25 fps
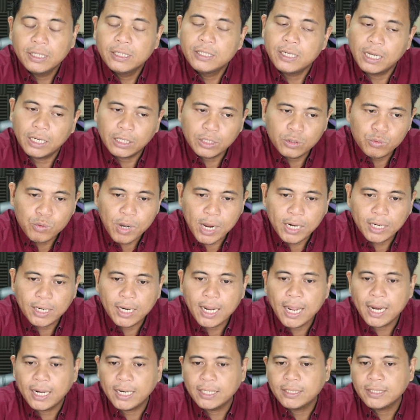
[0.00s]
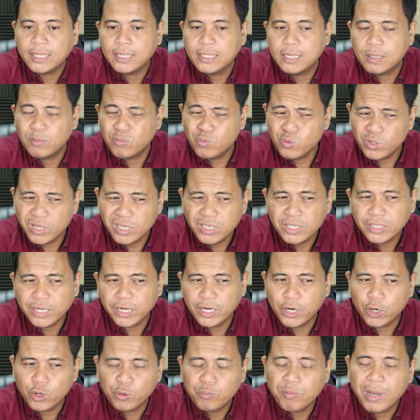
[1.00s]
Yang kedua adalah alasannya mungkin
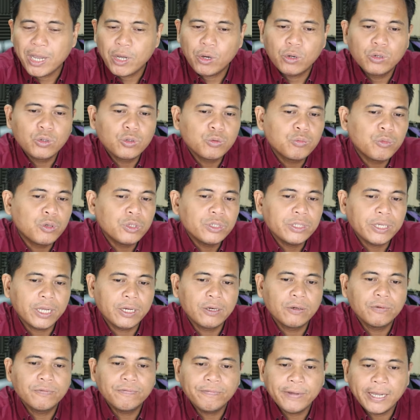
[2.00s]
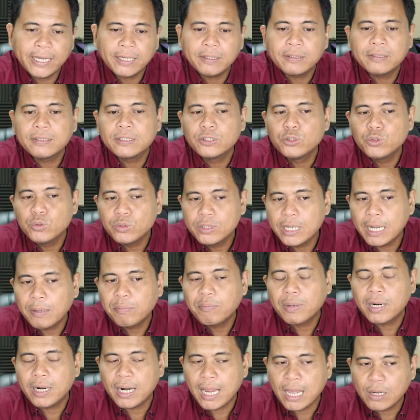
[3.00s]
skenario buy on rumor sell effect fact juga
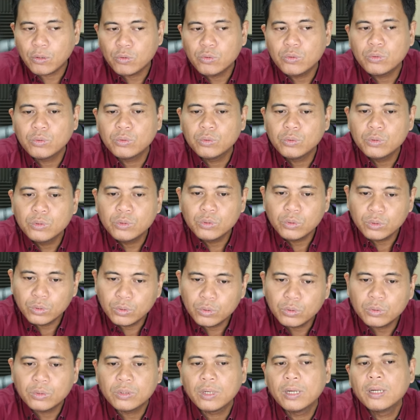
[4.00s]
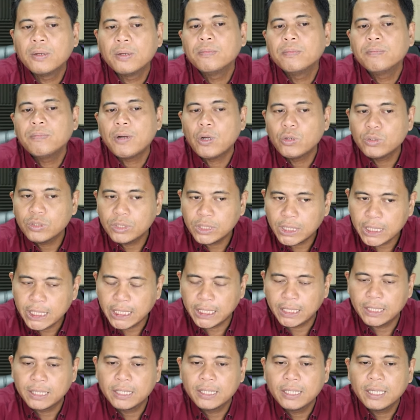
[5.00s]
berlaku untuk counseling.